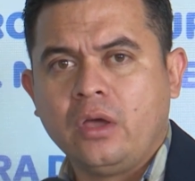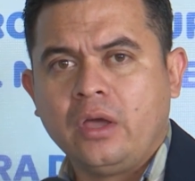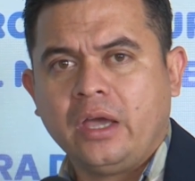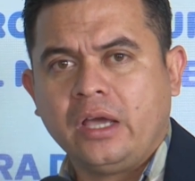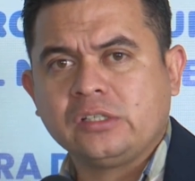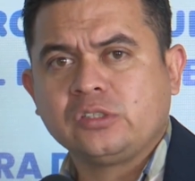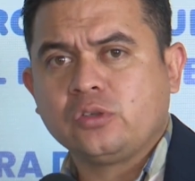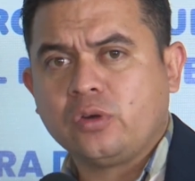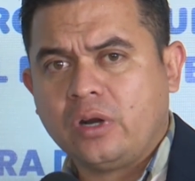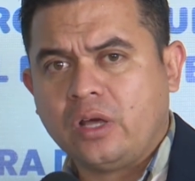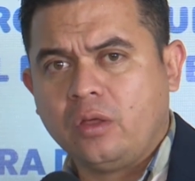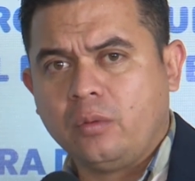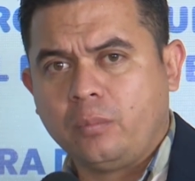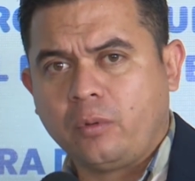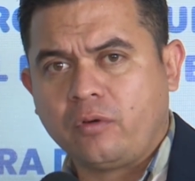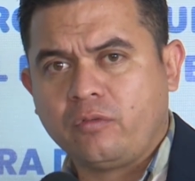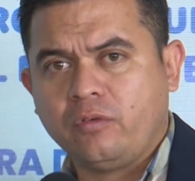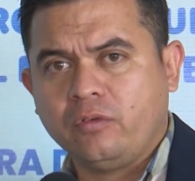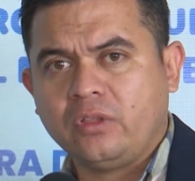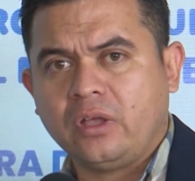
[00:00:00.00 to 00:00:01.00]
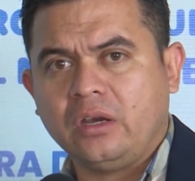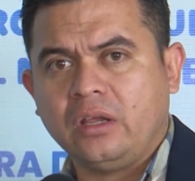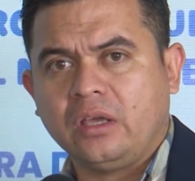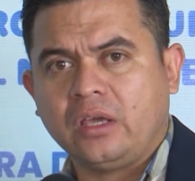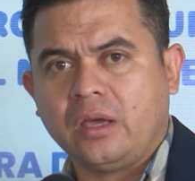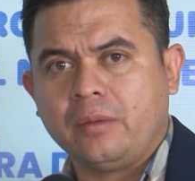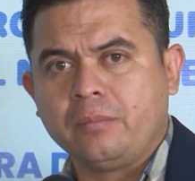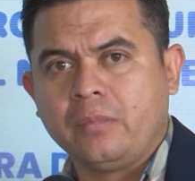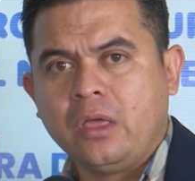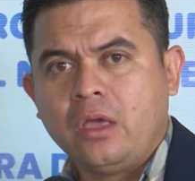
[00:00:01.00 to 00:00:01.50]
gestionado por
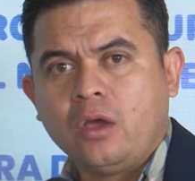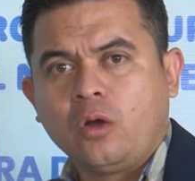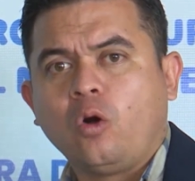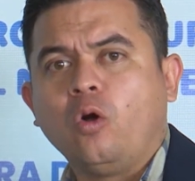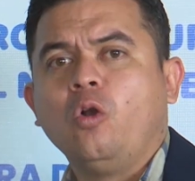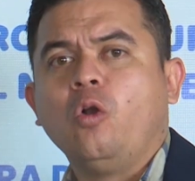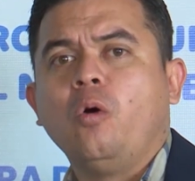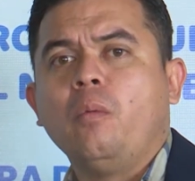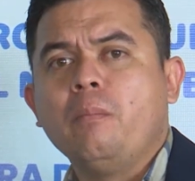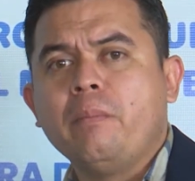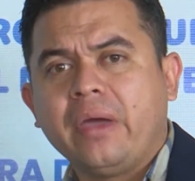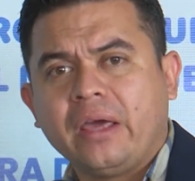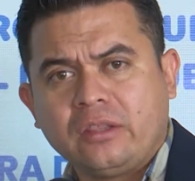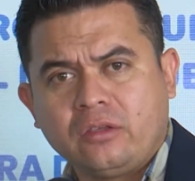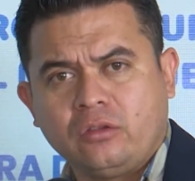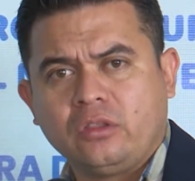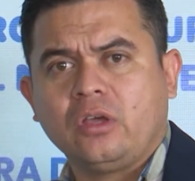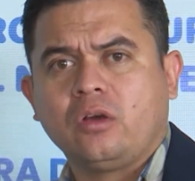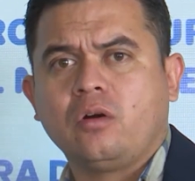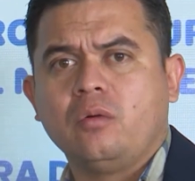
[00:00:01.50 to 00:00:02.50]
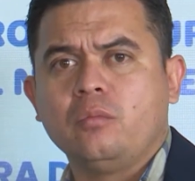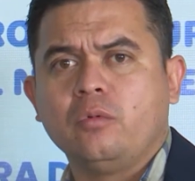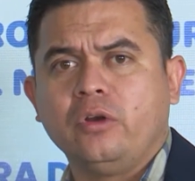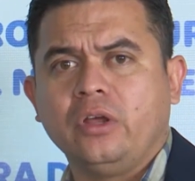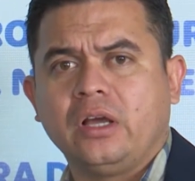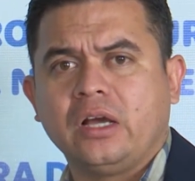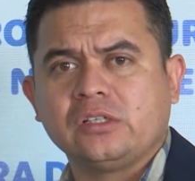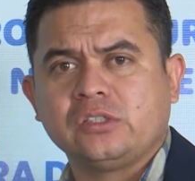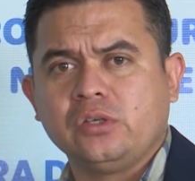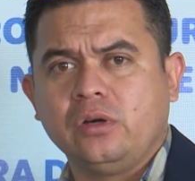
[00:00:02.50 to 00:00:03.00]
Fundaniquem, con los medios de
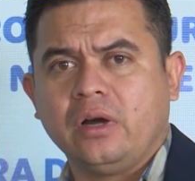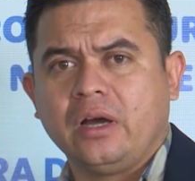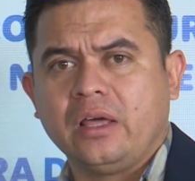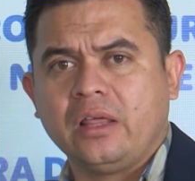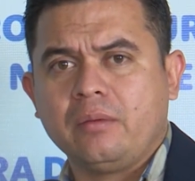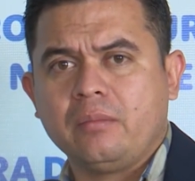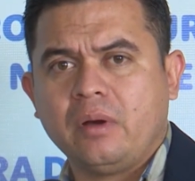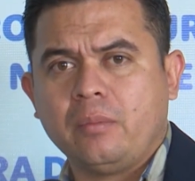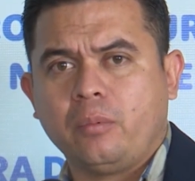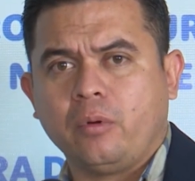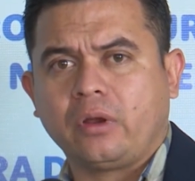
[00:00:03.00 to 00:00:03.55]
comunicación además,